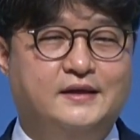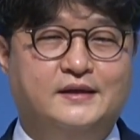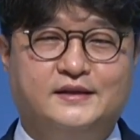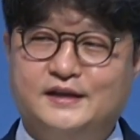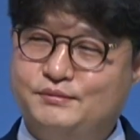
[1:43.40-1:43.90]

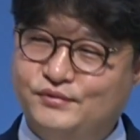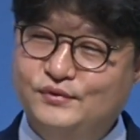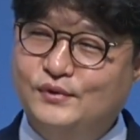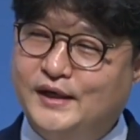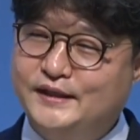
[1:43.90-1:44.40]
그가
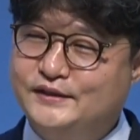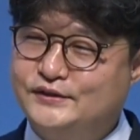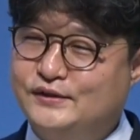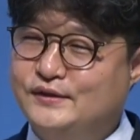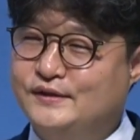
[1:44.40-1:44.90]

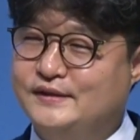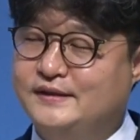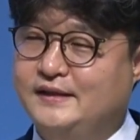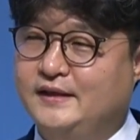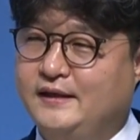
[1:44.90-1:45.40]
분노하여서
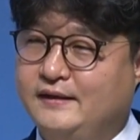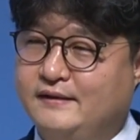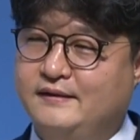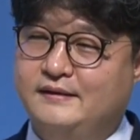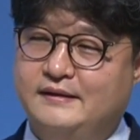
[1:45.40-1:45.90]

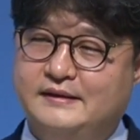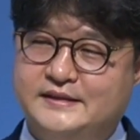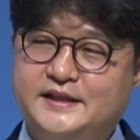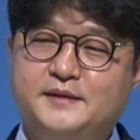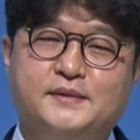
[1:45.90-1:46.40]

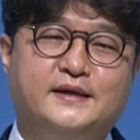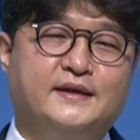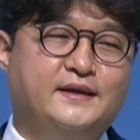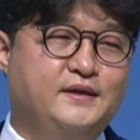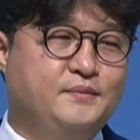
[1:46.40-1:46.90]
그의
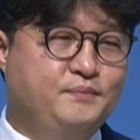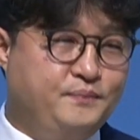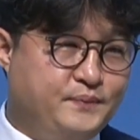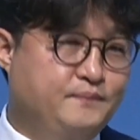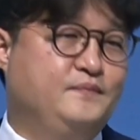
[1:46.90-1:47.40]
말에
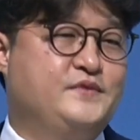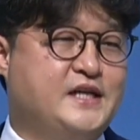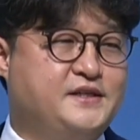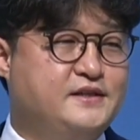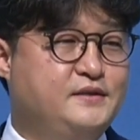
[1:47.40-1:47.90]

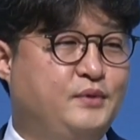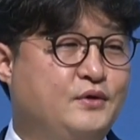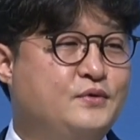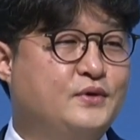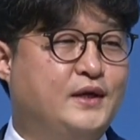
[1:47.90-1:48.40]
자신을
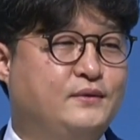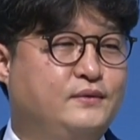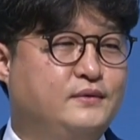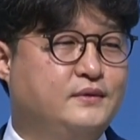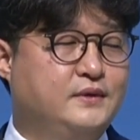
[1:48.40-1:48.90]

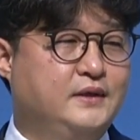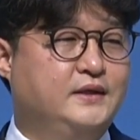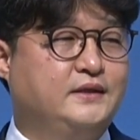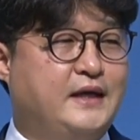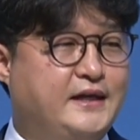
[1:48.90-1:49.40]
변론하고
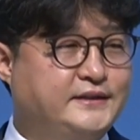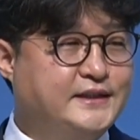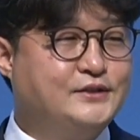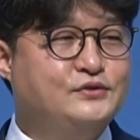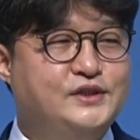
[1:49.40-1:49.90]
다
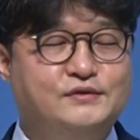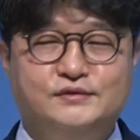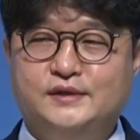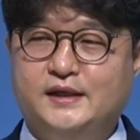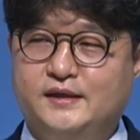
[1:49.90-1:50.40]
싸운
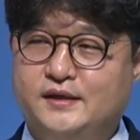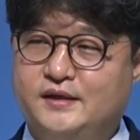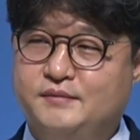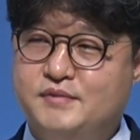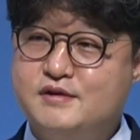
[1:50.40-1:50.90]
이후에
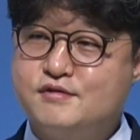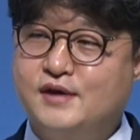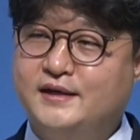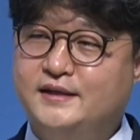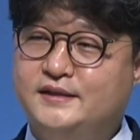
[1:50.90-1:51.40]
비로소
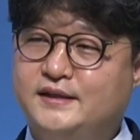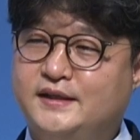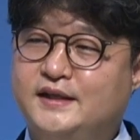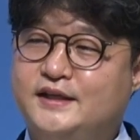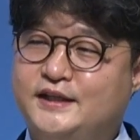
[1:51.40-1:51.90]

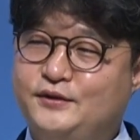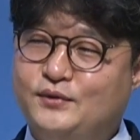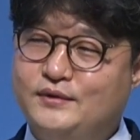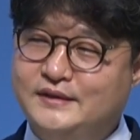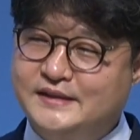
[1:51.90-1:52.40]
하나님께
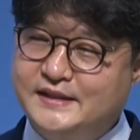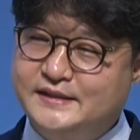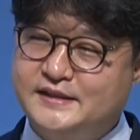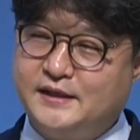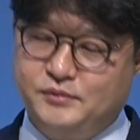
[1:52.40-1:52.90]
기도를
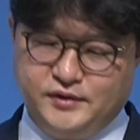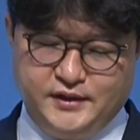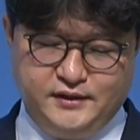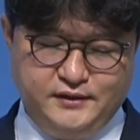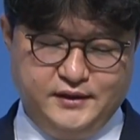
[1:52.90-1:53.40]
드리는
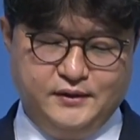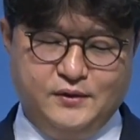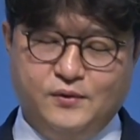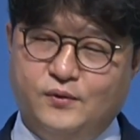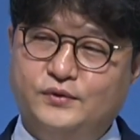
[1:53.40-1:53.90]
장면이
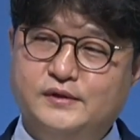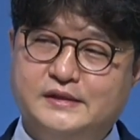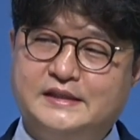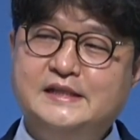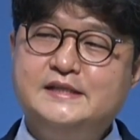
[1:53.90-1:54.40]
오늘
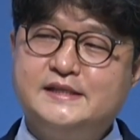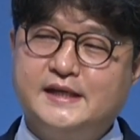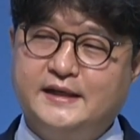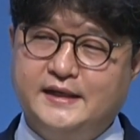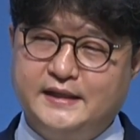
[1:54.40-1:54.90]

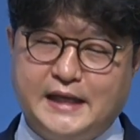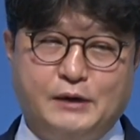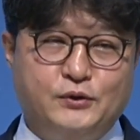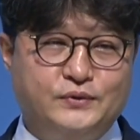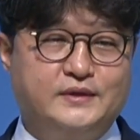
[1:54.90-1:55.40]
7장에
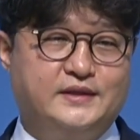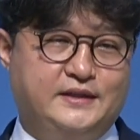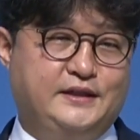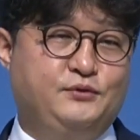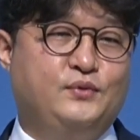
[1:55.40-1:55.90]
나온
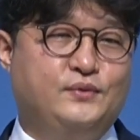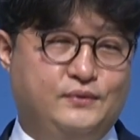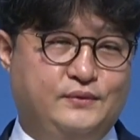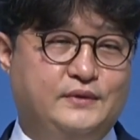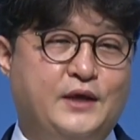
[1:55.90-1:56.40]
기도
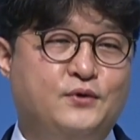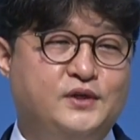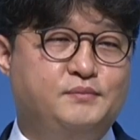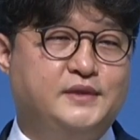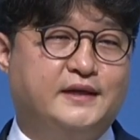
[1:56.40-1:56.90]

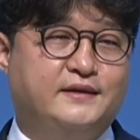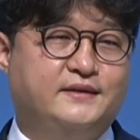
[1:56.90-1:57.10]
내용입니다.